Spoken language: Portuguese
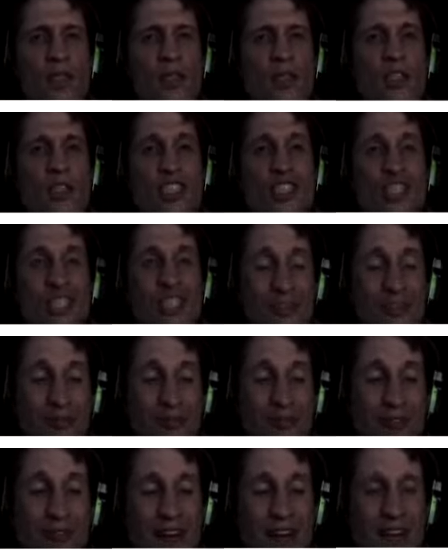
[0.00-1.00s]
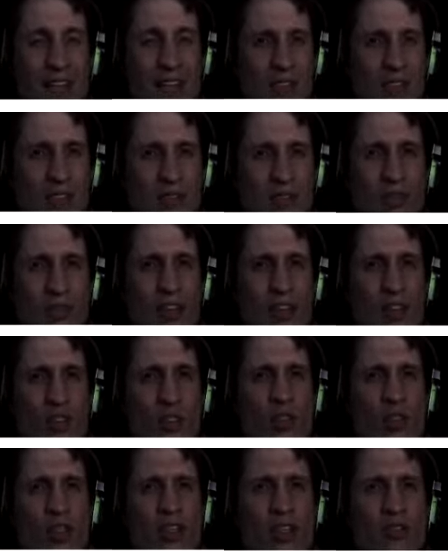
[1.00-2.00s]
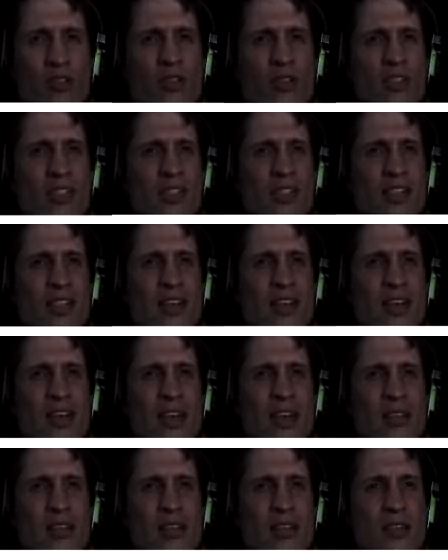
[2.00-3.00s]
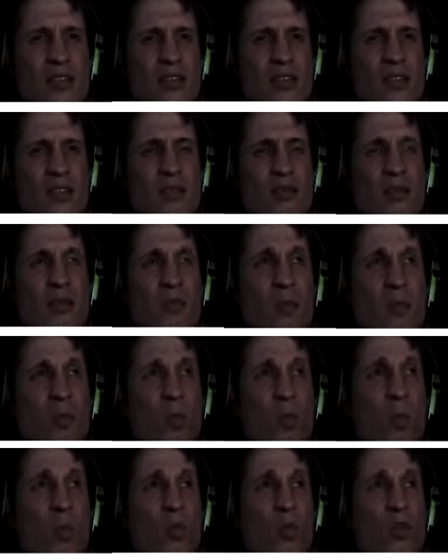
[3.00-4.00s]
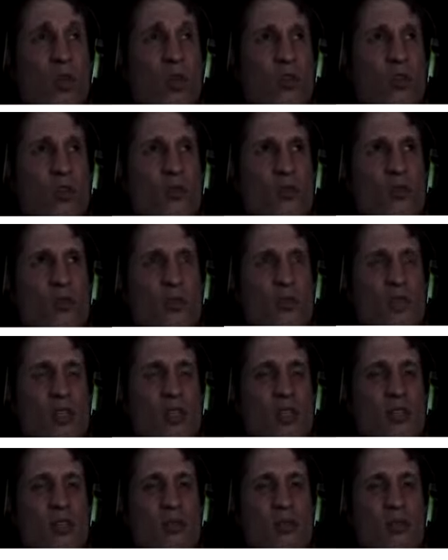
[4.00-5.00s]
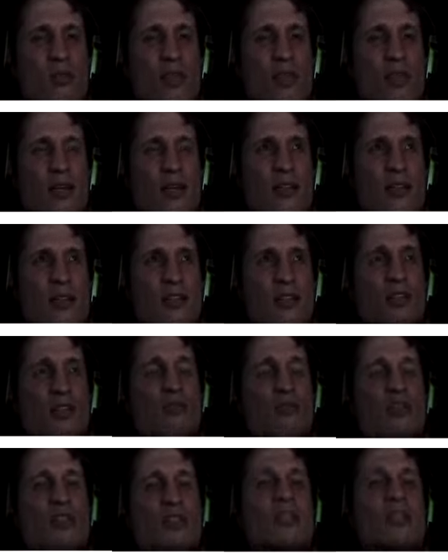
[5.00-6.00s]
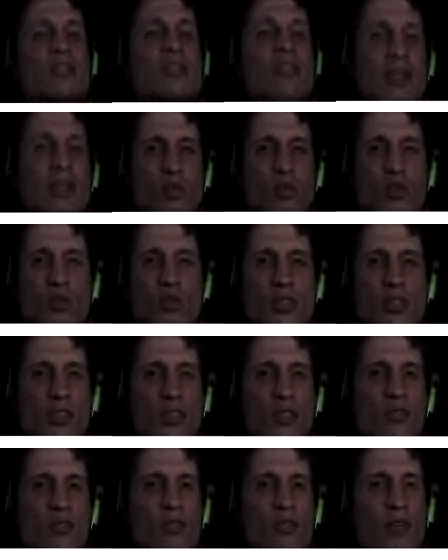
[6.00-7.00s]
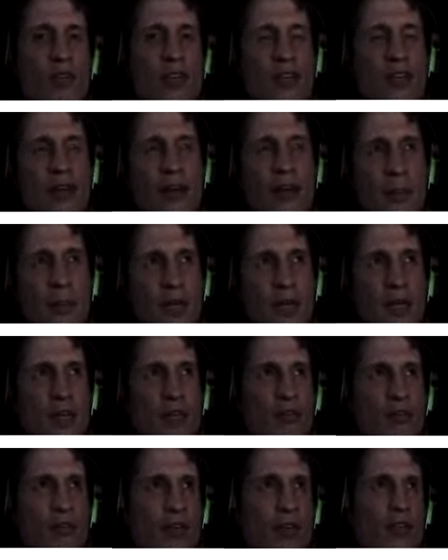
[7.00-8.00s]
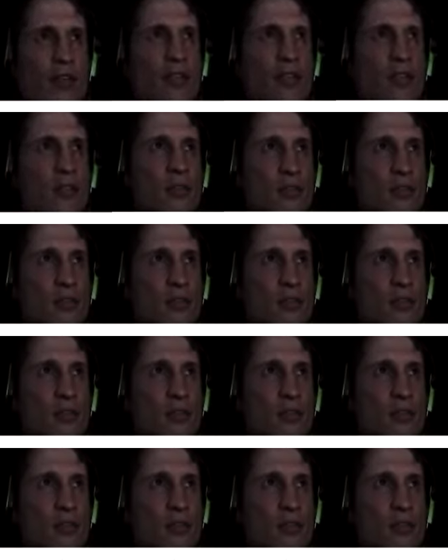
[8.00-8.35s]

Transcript: Tinha vários, vários jogadores excelentes, muitos mesmo, tá? Se eu for citar todos aqui, eu vou ficar até amanhã falando.